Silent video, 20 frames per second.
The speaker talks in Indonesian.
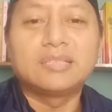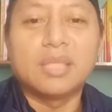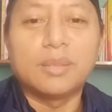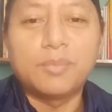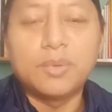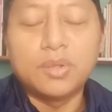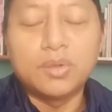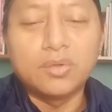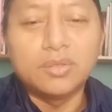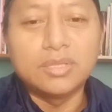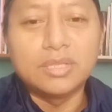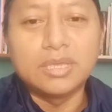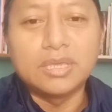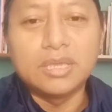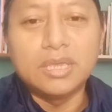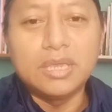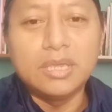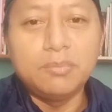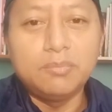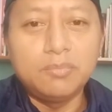dari perguruan
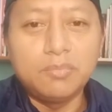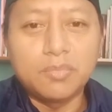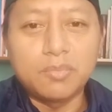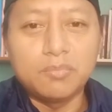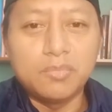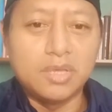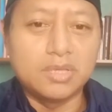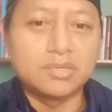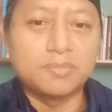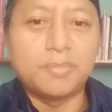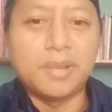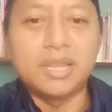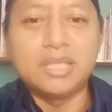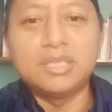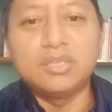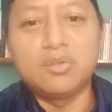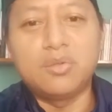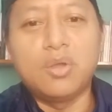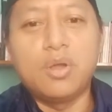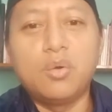tinggi biasa
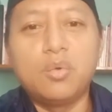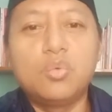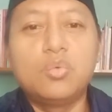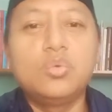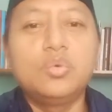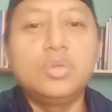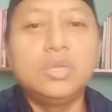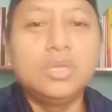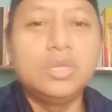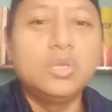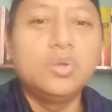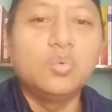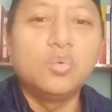paling juga UI,